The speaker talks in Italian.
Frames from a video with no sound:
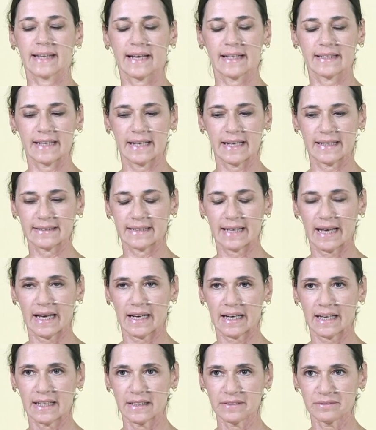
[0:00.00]
dea della
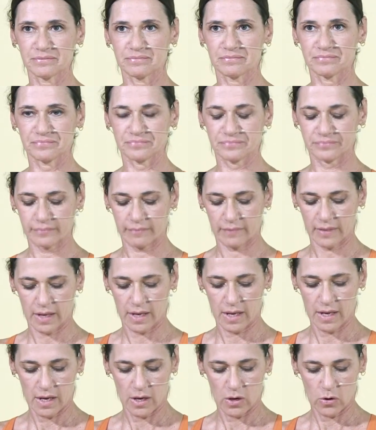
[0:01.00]
terra
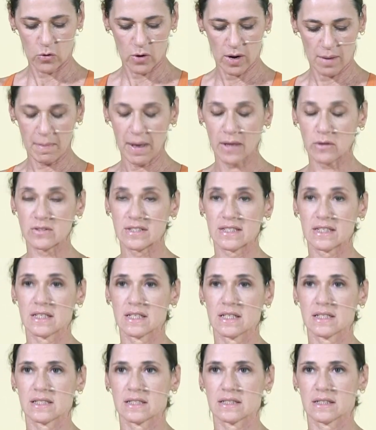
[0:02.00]
con la mano
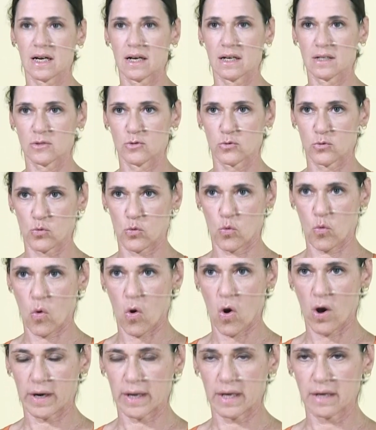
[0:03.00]
sinistra sul
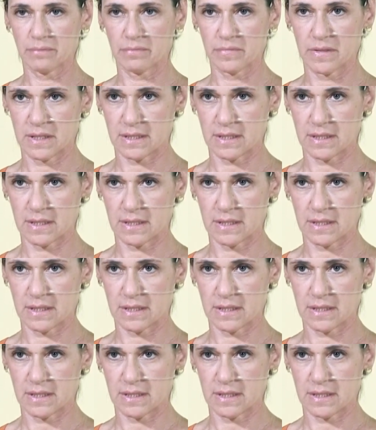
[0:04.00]
cuore,